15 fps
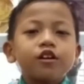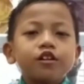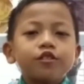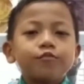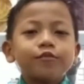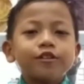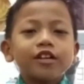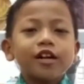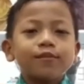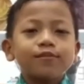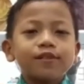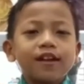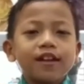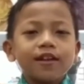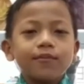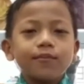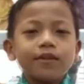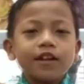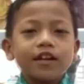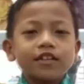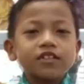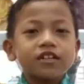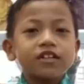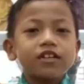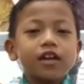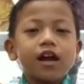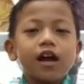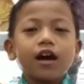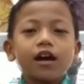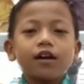Nomor absen 16
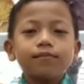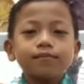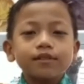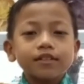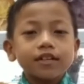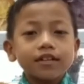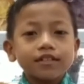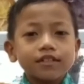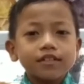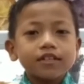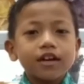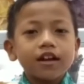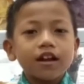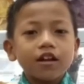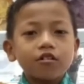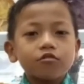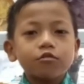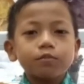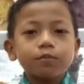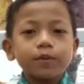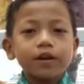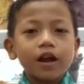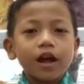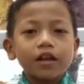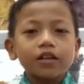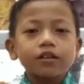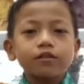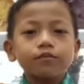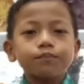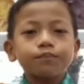Saya akan menyanyikan lagu
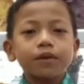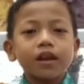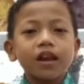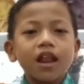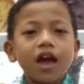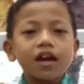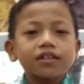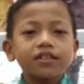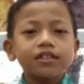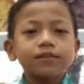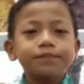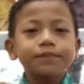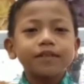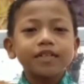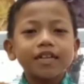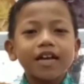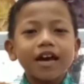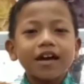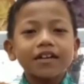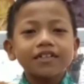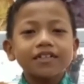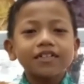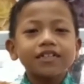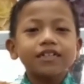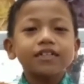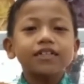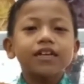Pelangi Pelangi Pelangi